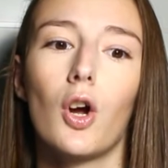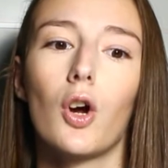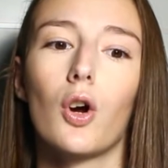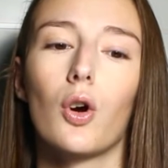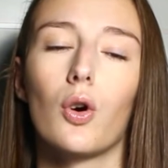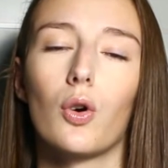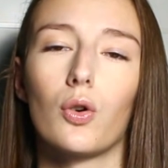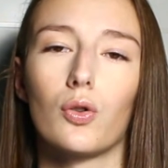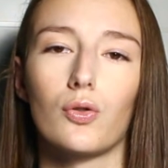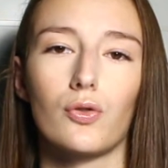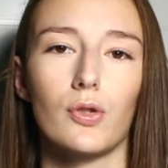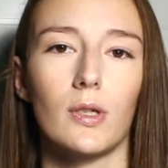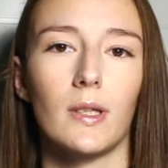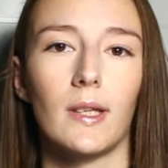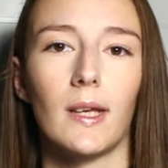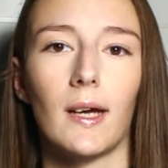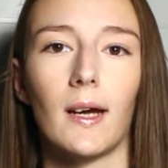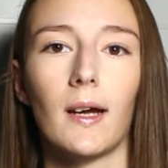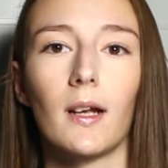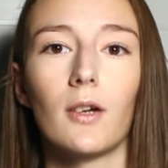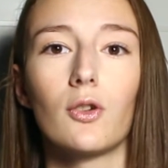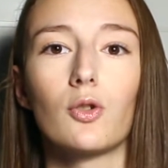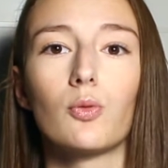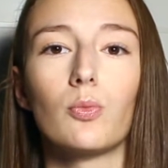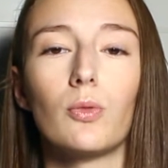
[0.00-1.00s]
en
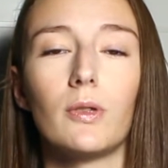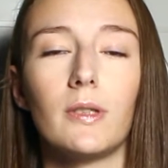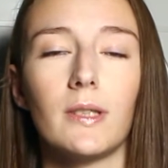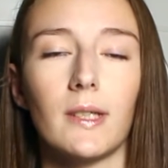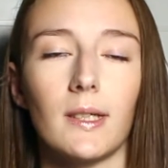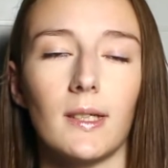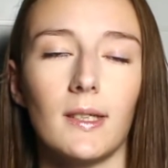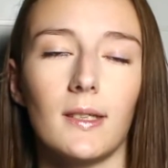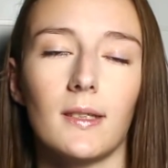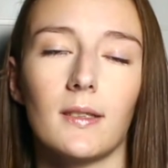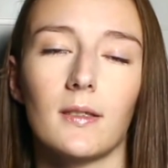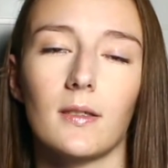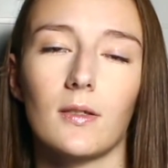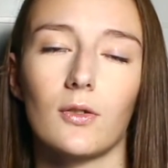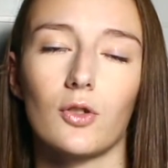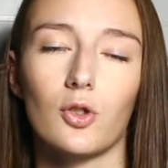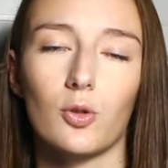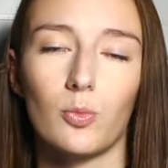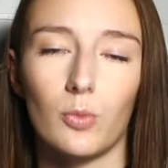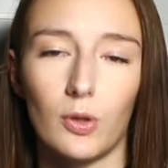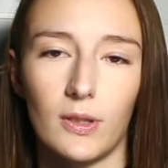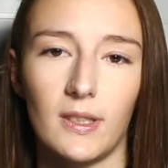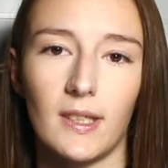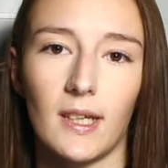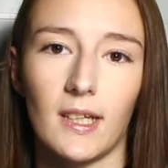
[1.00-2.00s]
général je me dirige,
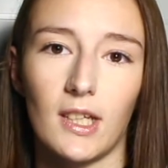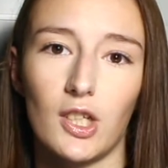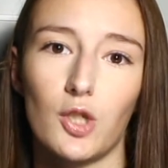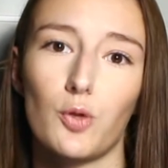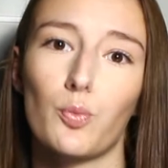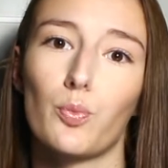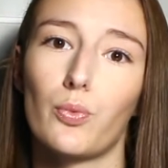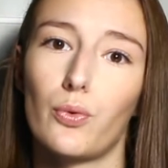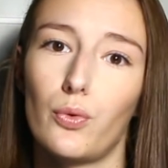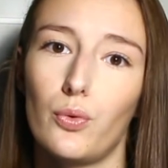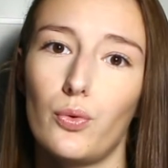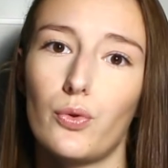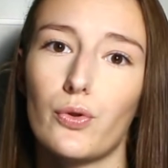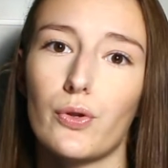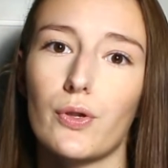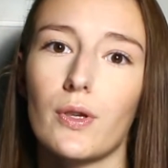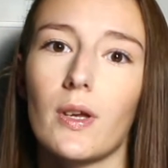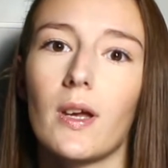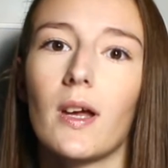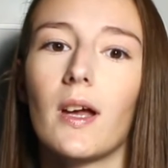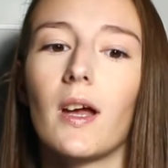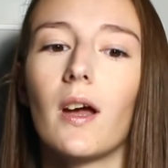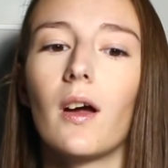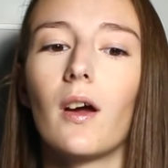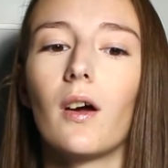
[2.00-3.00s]
je me dirige plus
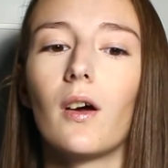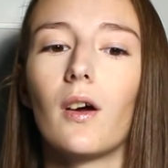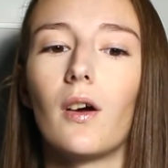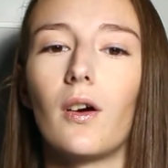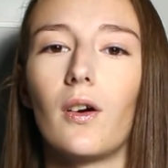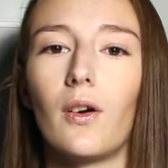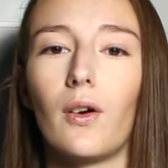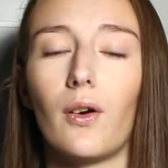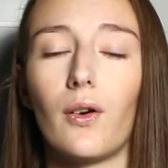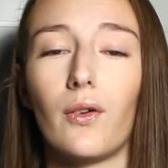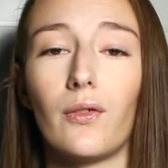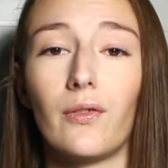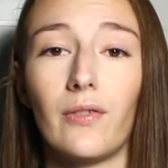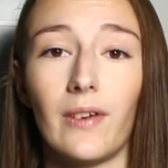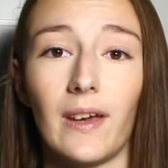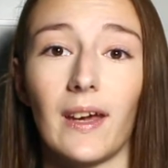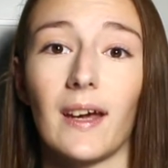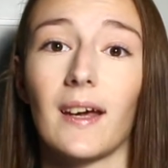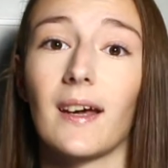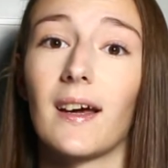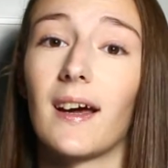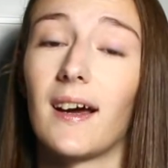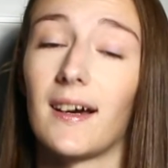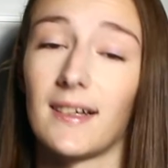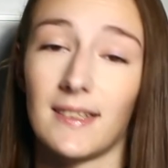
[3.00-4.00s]
euh, vers
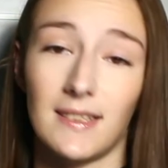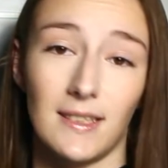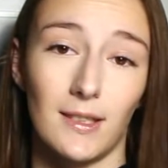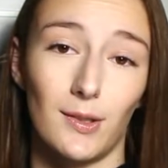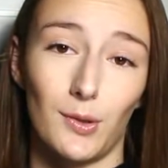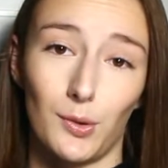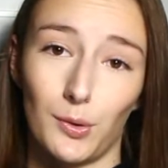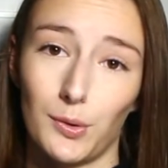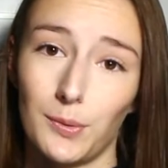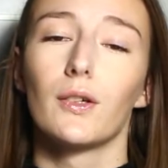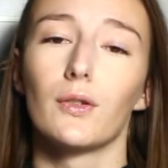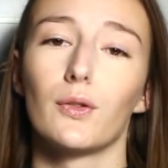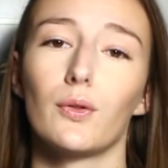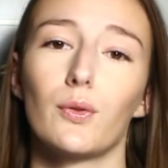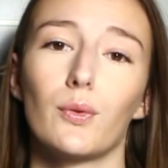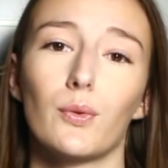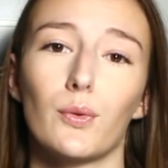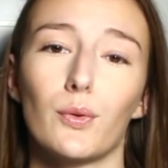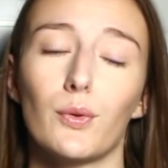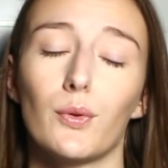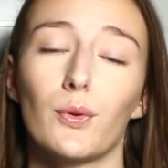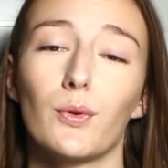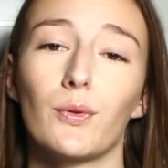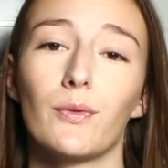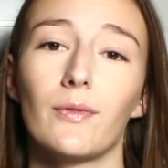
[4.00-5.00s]
Indigo.
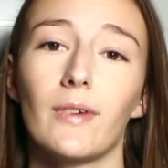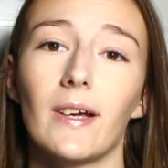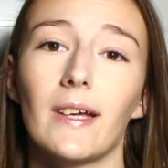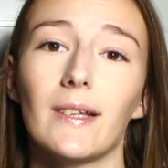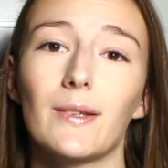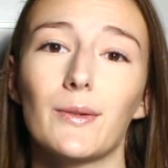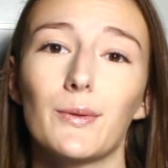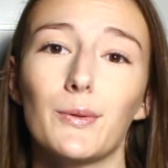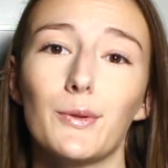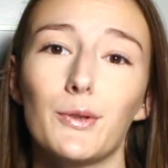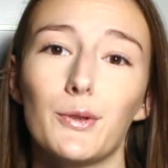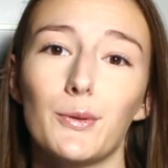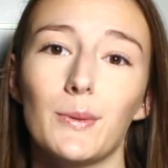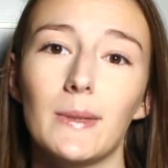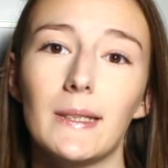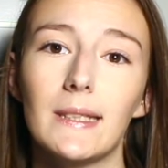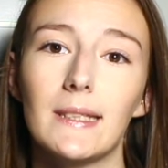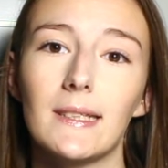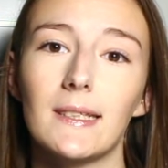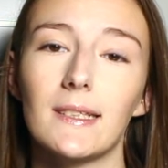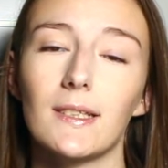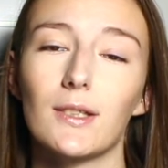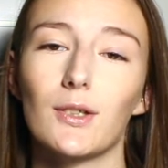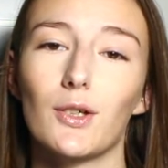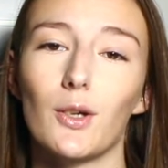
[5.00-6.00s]
Donc on va tout de
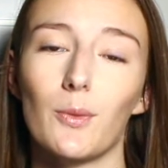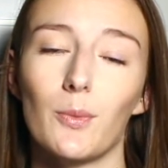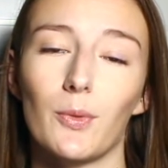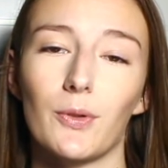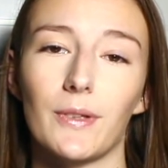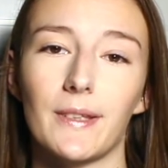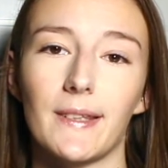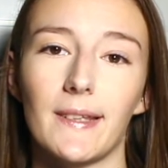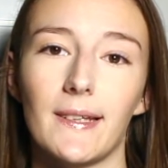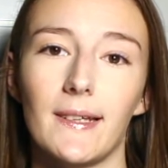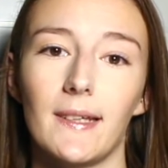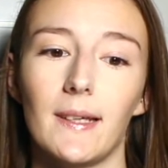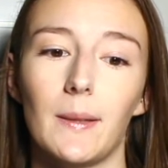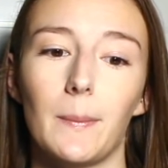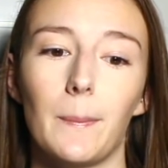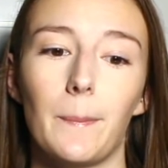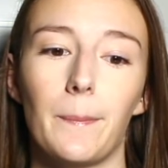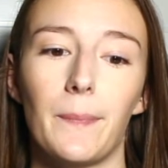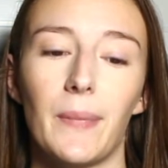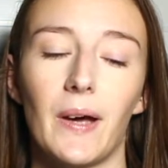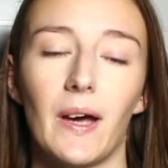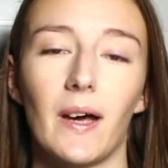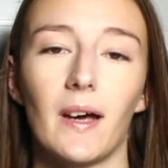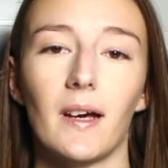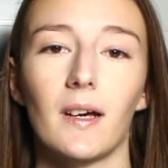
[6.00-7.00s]
suite commencer
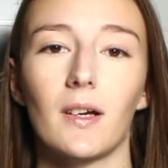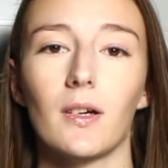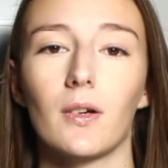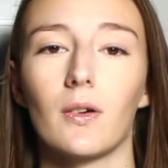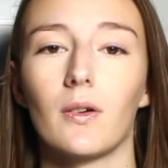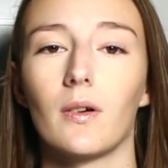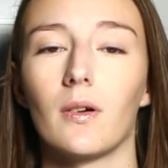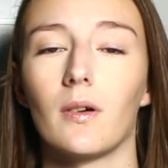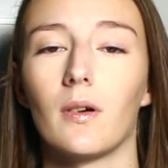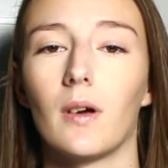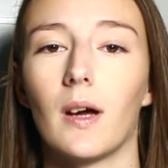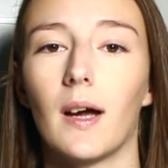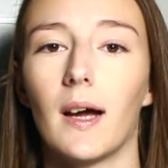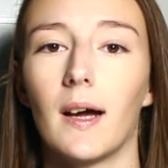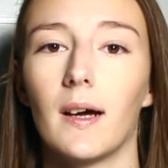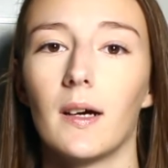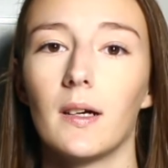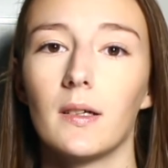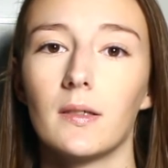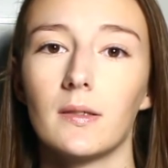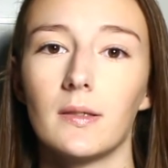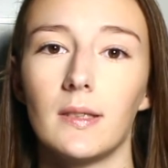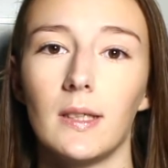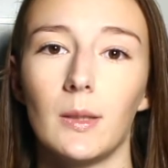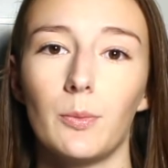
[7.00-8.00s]
par euh,
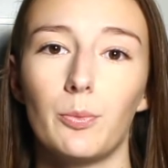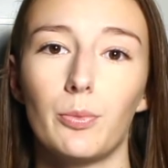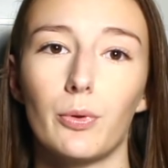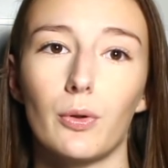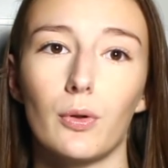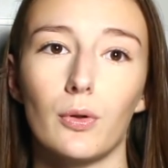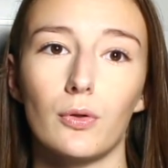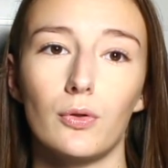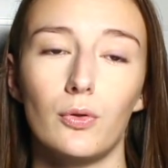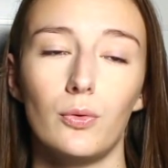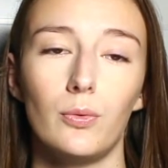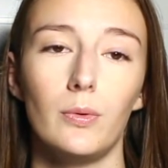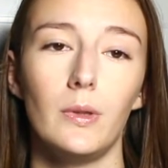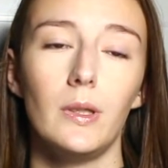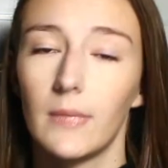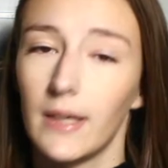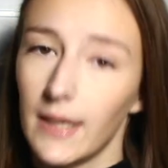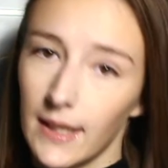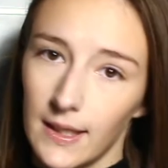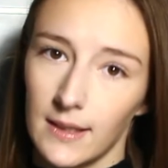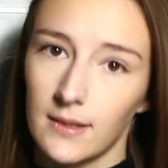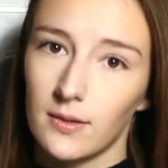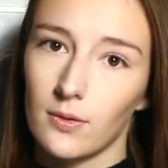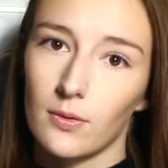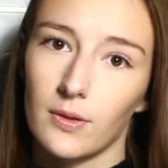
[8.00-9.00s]
un des produits
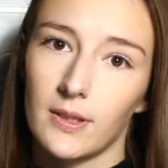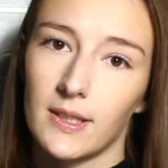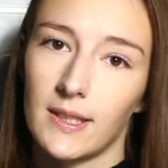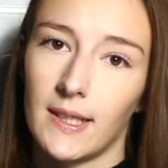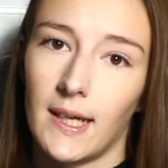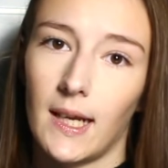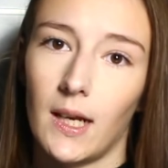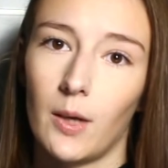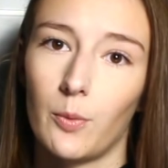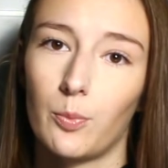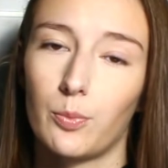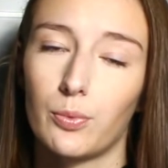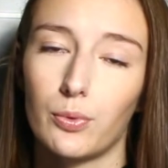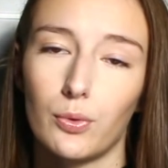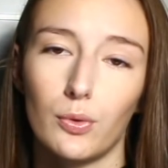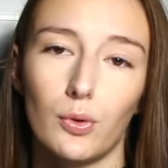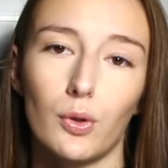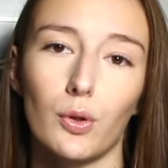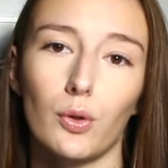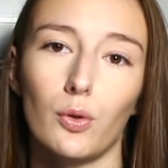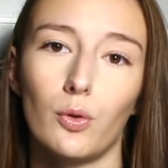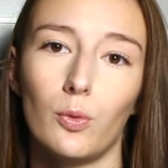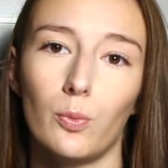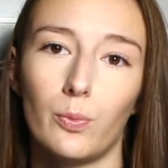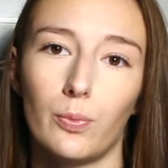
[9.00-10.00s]
essentiels pour
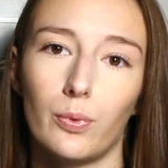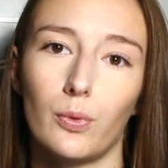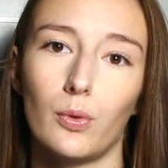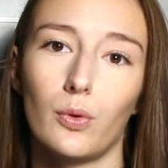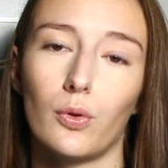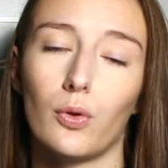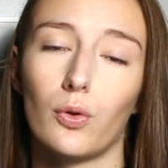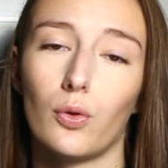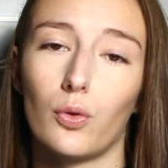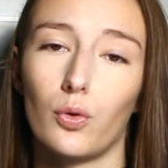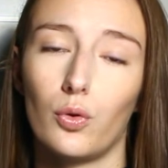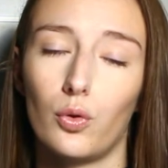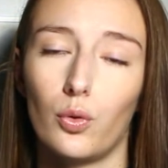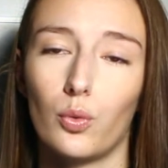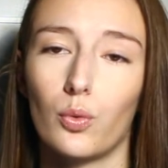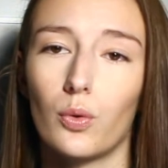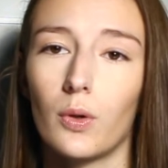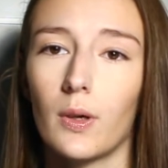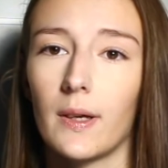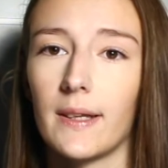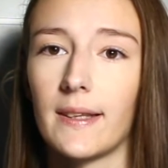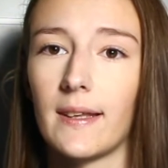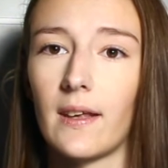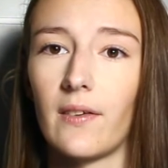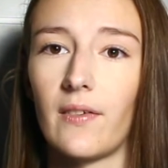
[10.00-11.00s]
une pose
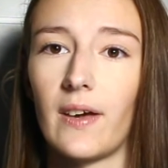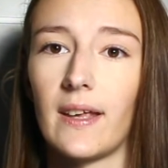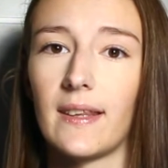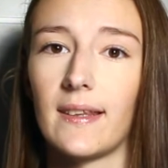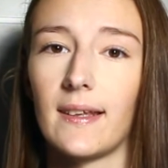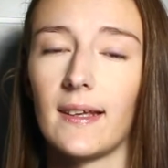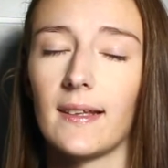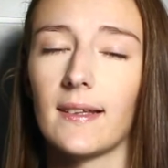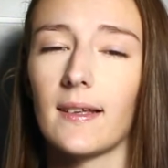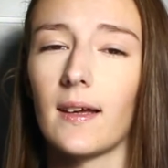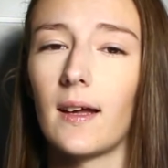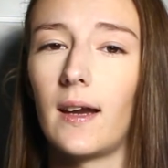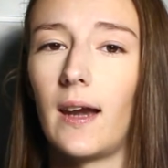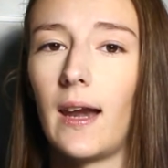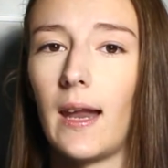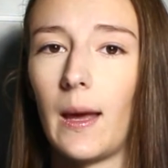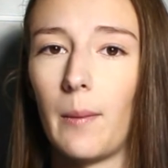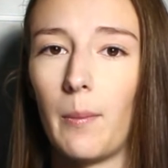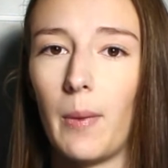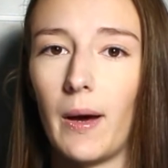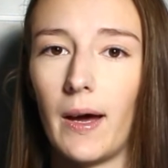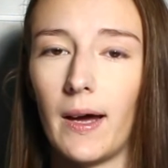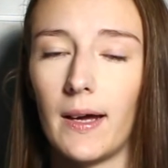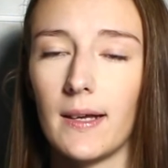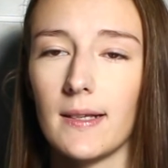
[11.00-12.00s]
d'ongles, ça va être la
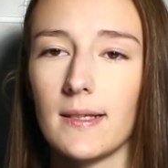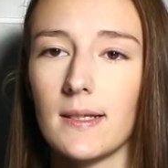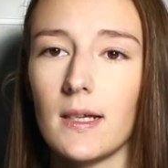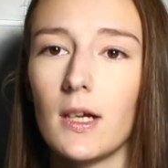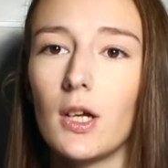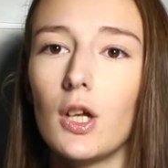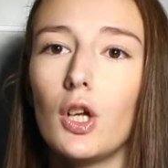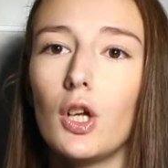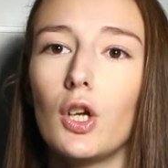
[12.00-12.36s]
base.